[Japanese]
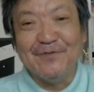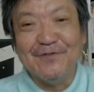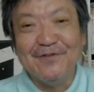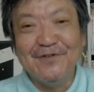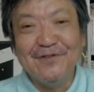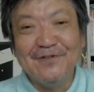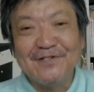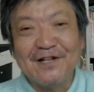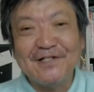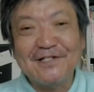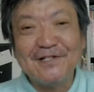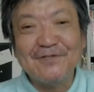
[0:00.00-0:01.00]
ん
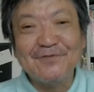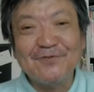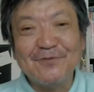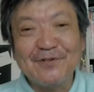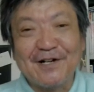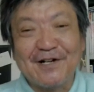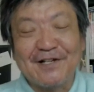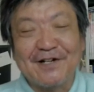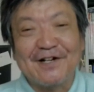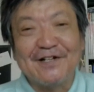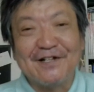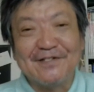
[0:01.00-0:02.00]
何かというとそれ書かな
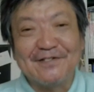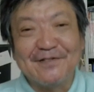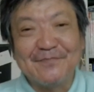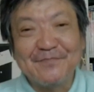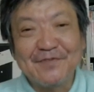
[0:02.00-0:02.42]
あかんやん